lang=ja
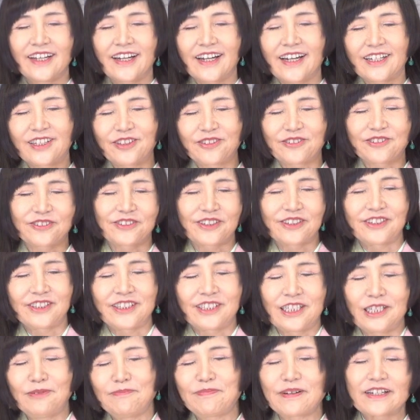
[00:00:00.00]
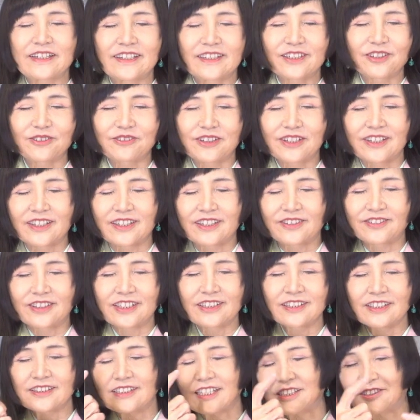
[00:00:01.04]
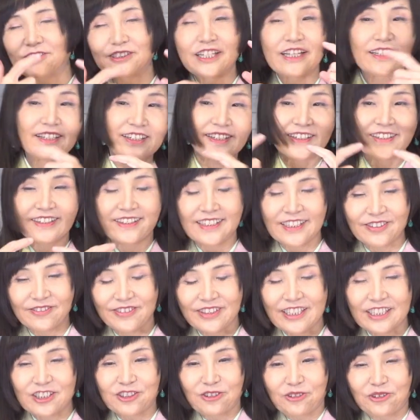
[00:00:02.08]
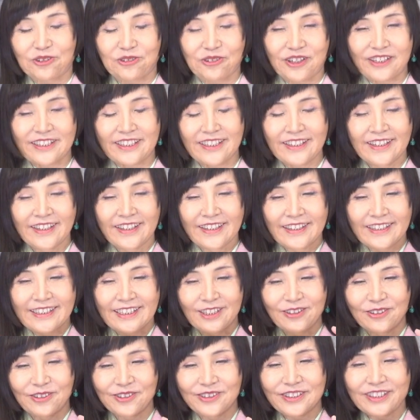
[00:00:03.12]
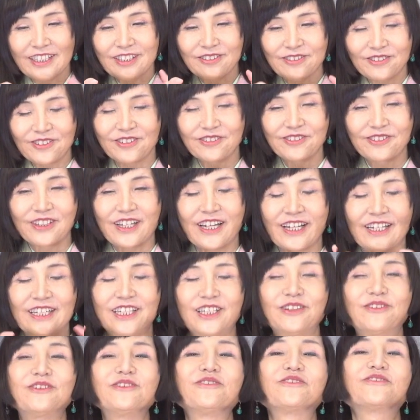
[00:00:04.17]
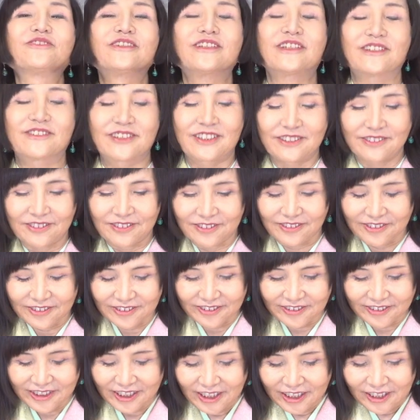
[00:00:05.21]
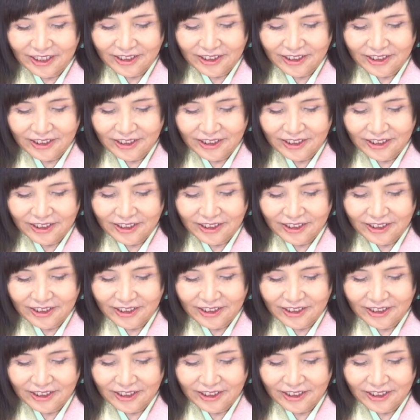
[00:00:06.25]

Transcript: あのリンパ管とか私たちで管だらけなので腸とかねいろんなところの張りを良くしてくれるという